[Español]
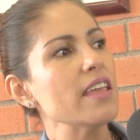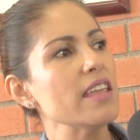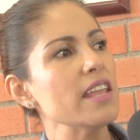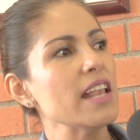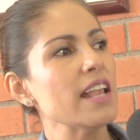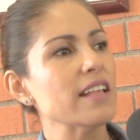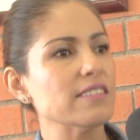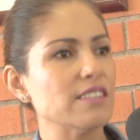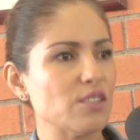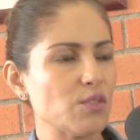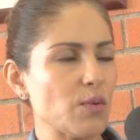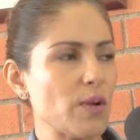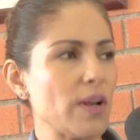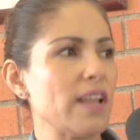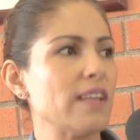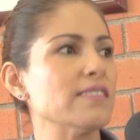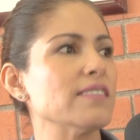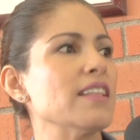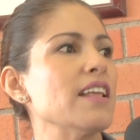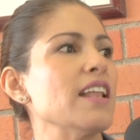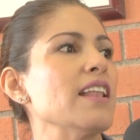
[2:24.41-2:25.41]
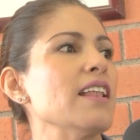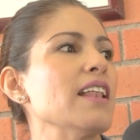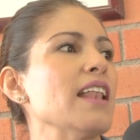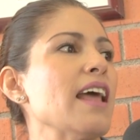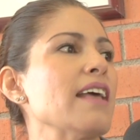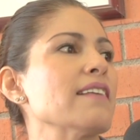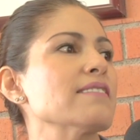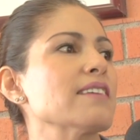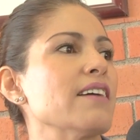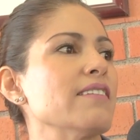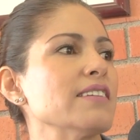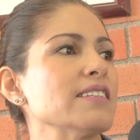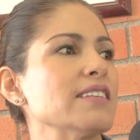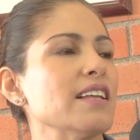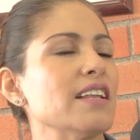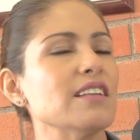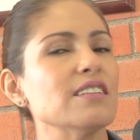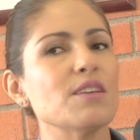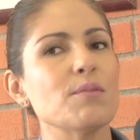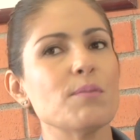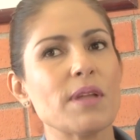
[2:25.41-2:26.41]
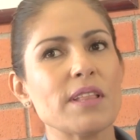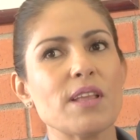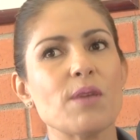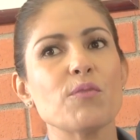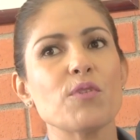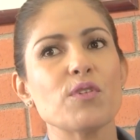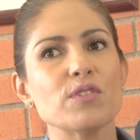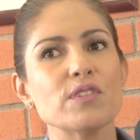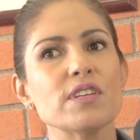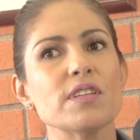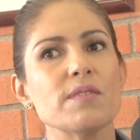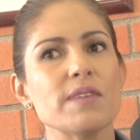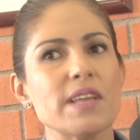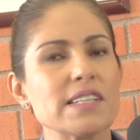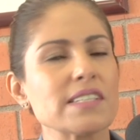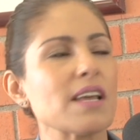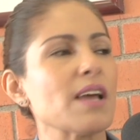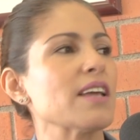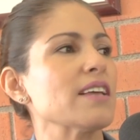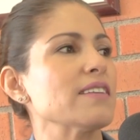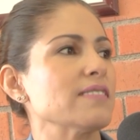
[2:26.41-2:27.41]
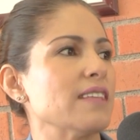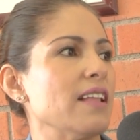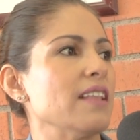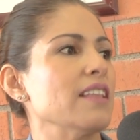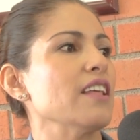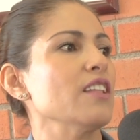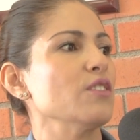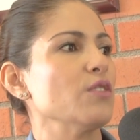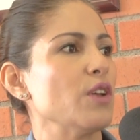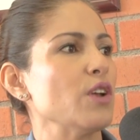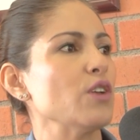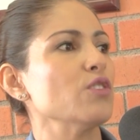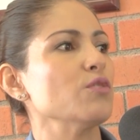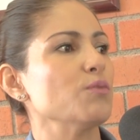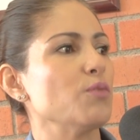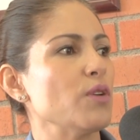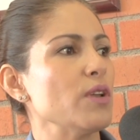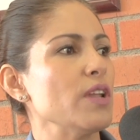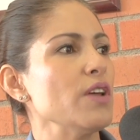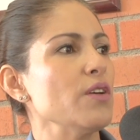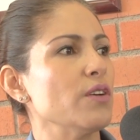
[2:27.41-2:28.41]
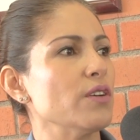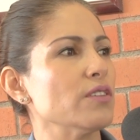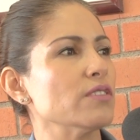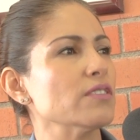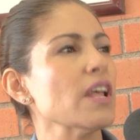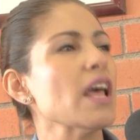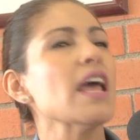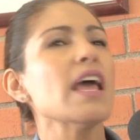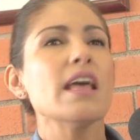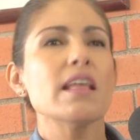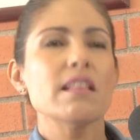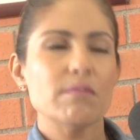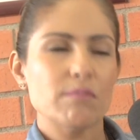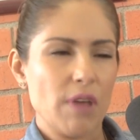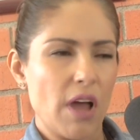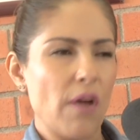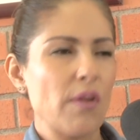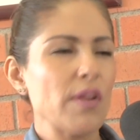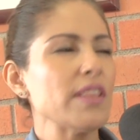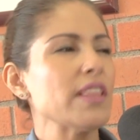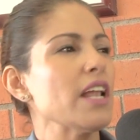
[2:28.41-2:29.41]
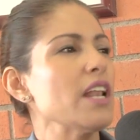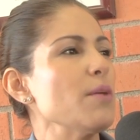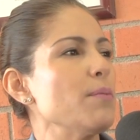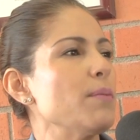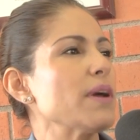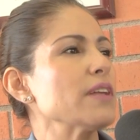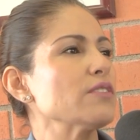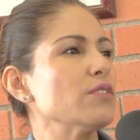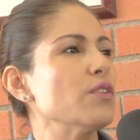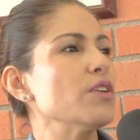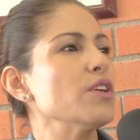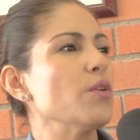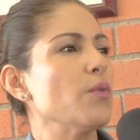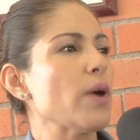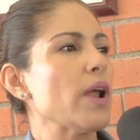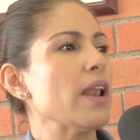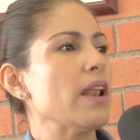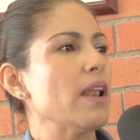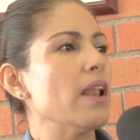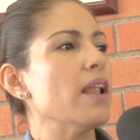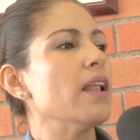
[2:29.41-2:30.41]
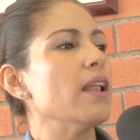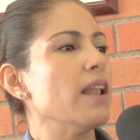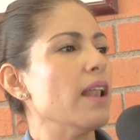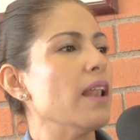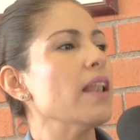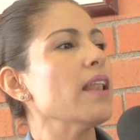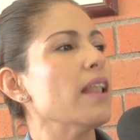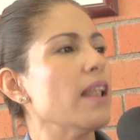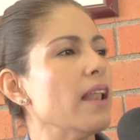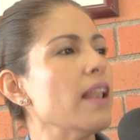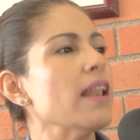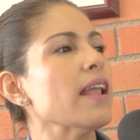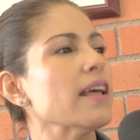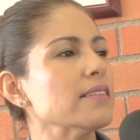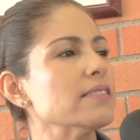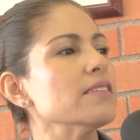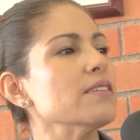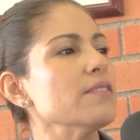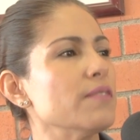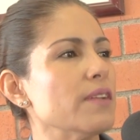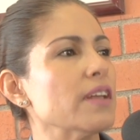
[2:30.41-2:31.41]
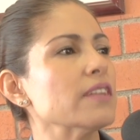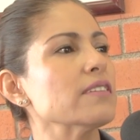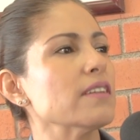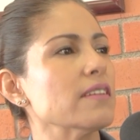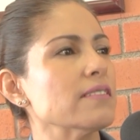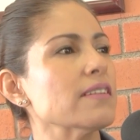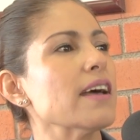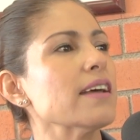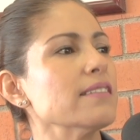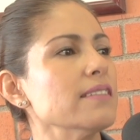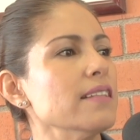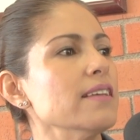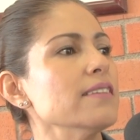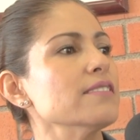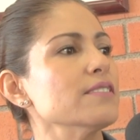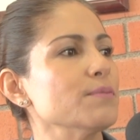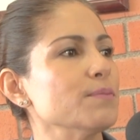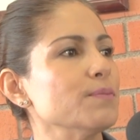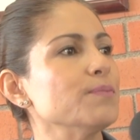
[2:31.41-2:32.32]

y las escuelas de las cabeceras de Matamoros y Driesca que están dentro de los polígonos. Ahorita le paso igual las cifras exactas.